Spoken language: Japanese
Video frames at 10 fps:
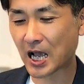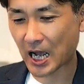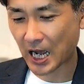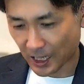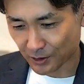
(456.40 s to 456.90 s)

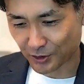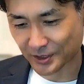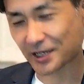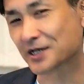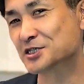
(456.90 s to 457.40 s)
ハードルが
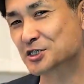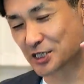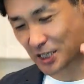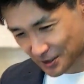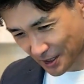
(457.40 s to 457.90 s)
高い、
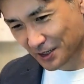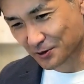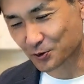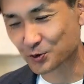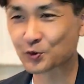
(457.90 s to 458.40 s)
敷居が高い
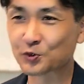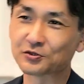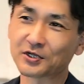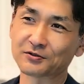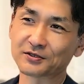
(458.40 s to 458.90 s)
というこ
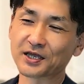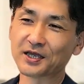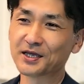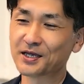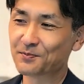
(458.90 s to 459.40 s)
となので、
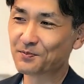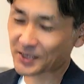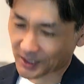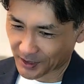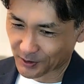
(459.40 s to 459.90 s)
ま
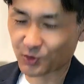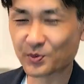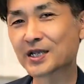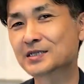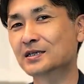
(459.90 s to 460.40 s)
だね踏
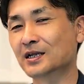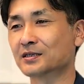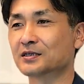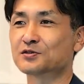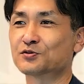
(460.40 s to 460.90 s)
み出せない
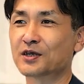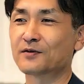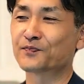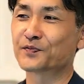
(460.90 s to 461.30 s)
んですよね。